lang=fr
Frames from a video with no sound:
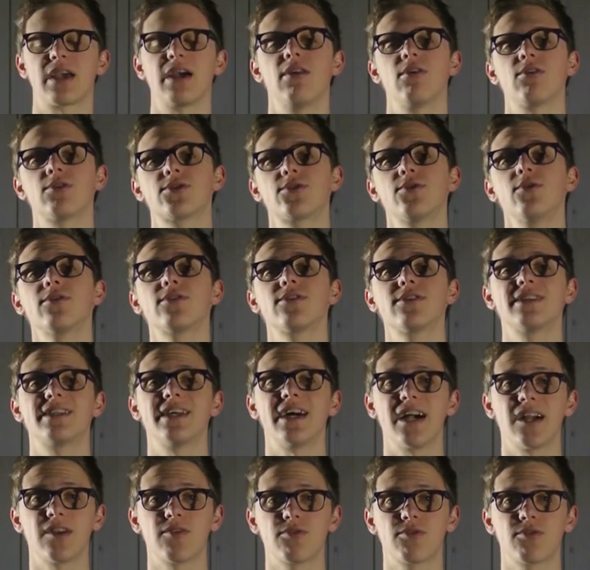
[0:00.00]
Alors Stalk,
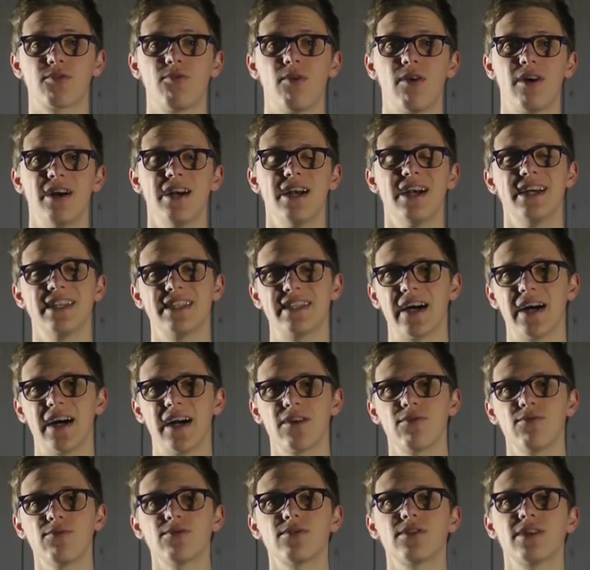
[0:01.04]
ça raconte quoi Ça
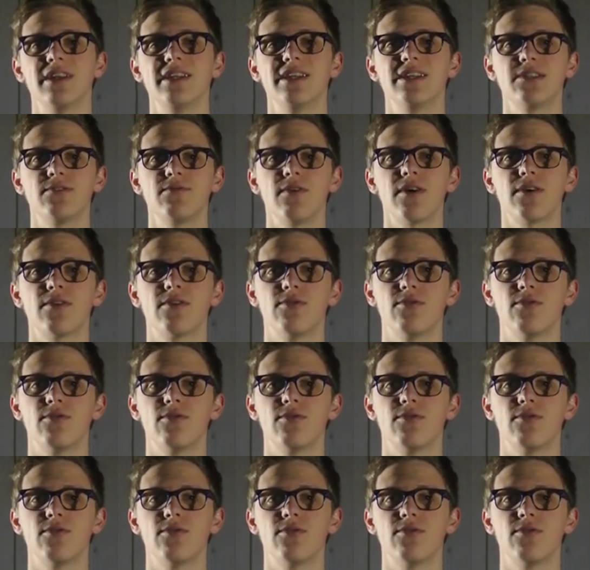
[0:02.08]
raconte l'histoire